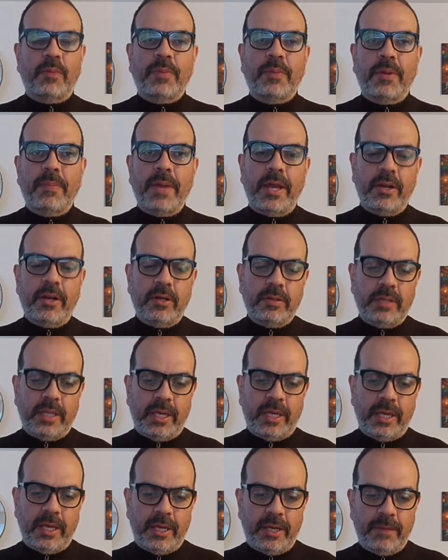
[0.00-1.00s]
El primero
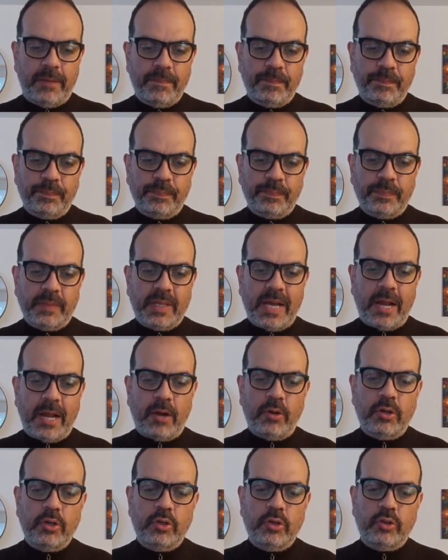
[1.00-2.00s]
de mm,
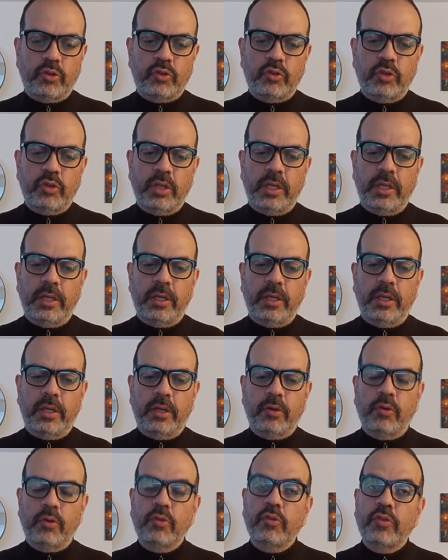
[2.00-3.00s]
Carlos
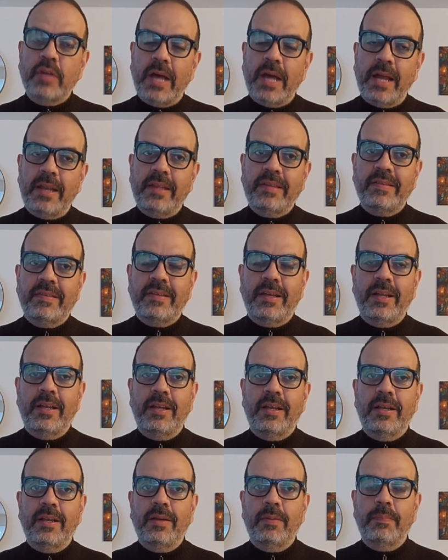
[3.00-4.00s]
eh, González,
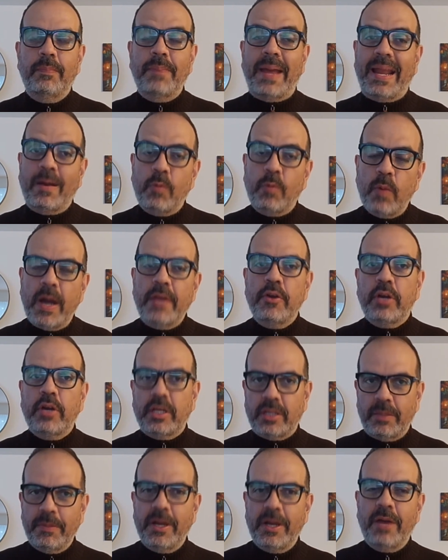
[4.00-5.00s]
el paraguayo
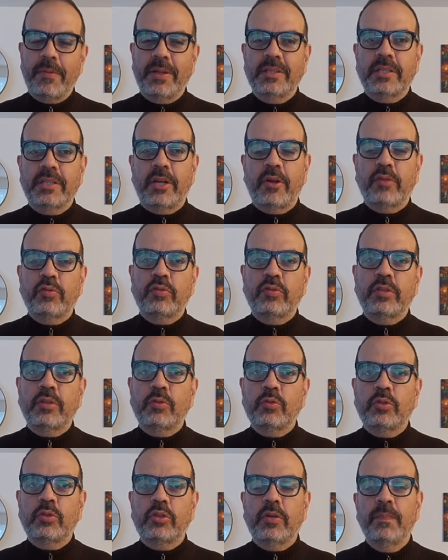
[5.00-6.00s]
que también había entrado de
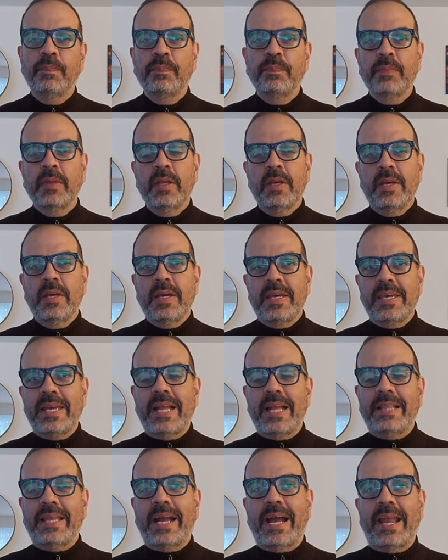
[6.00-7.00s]
sustituto, y
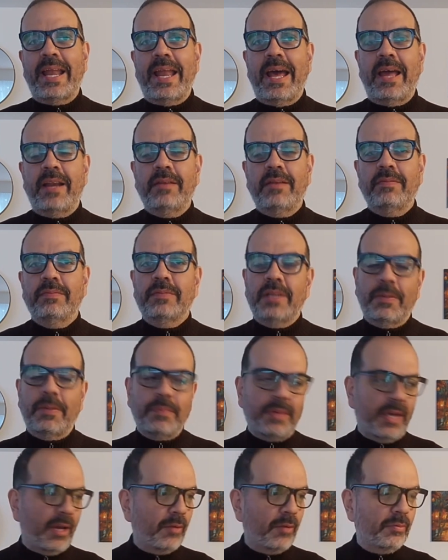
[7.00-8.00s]
el de ganar
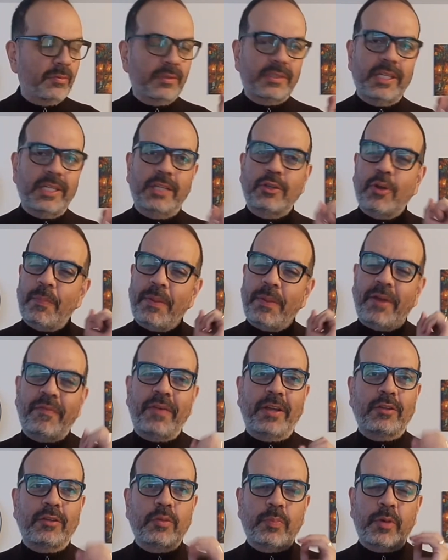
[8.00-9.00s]
también un centro
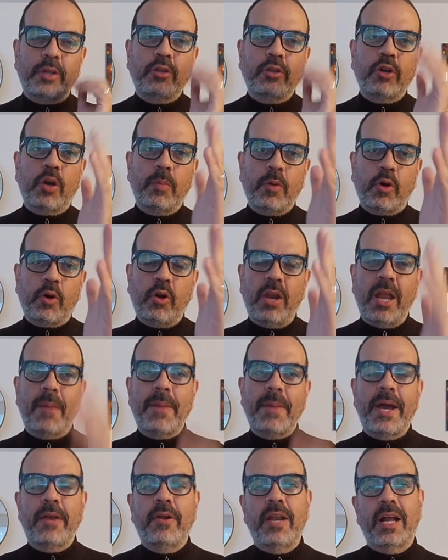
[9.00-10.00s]
perfecto, puesto como con la
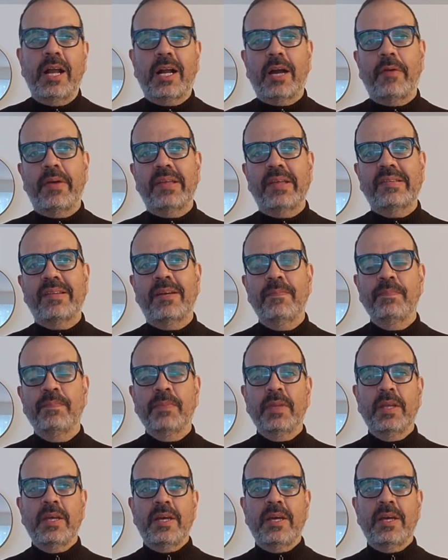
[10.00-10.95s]
mano en la cabeza